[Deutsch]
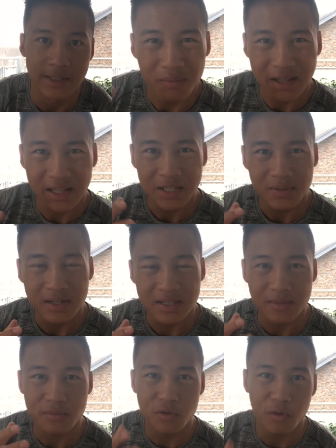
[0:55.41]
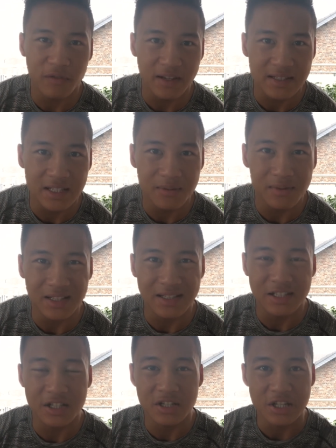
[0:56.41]
Und mein Trainingsplan ist eben so flexibel,
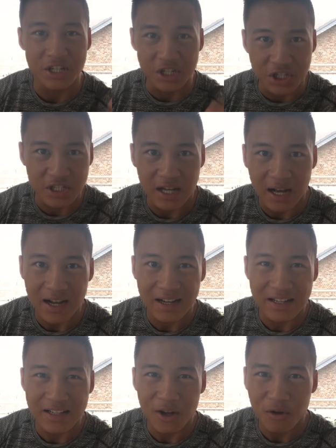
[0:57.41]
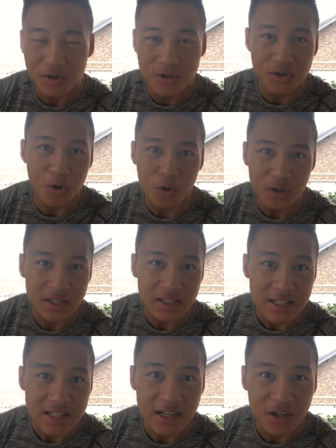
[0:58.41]
dass ich nicht starr genau so
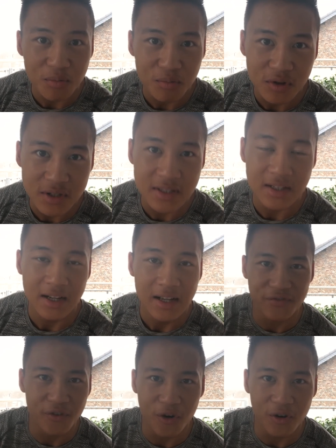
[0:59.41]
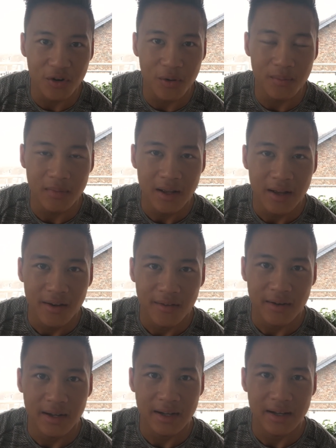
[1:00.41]
trainieren muss, wie vorgenommen
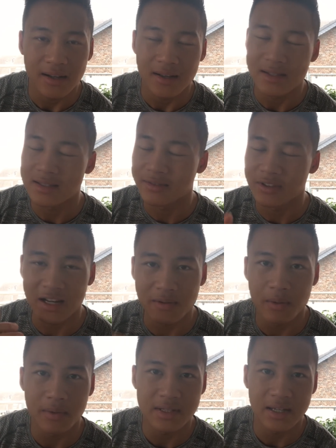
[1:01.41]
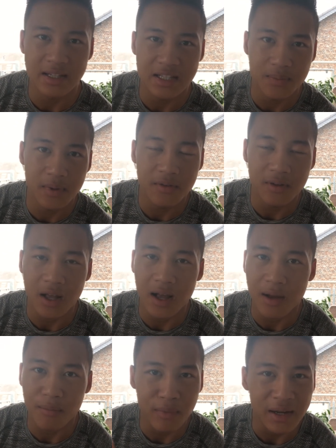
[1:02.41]
weil es kann immer mal sein, dass man
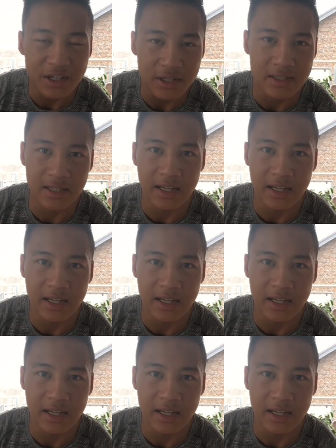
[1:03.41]
mal nicht ins